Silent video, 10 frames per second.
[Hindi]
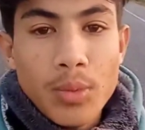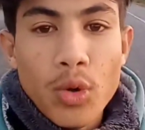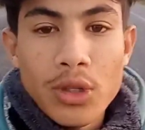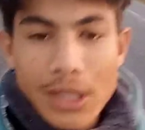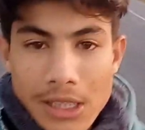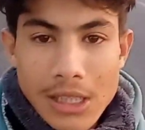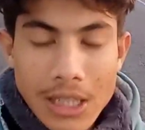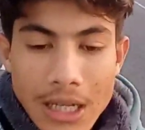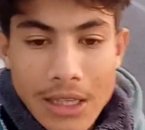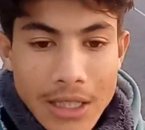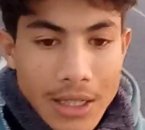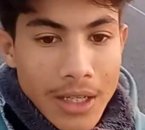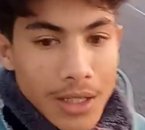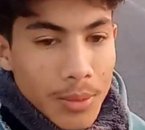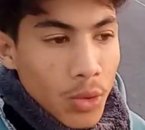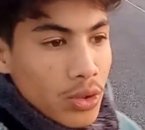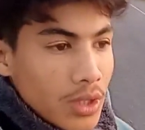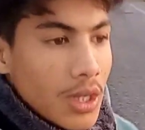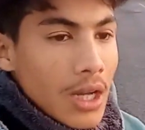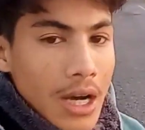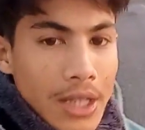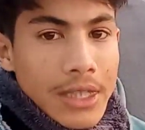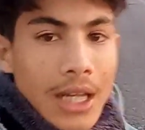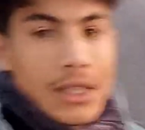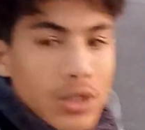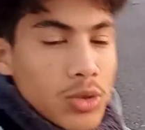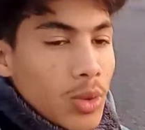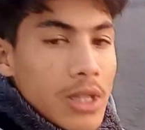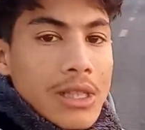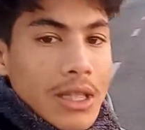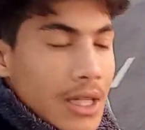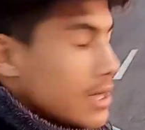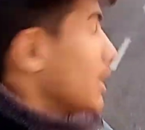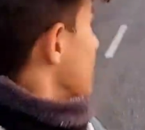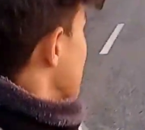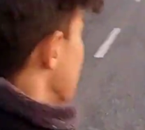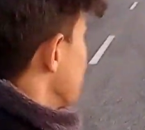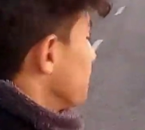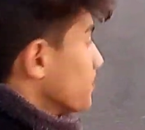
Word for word: बहुत ही अच्छे लगते हैं यानी कि बहुत अच्छे लगते हैं सुबह का सनराइज़ देखकर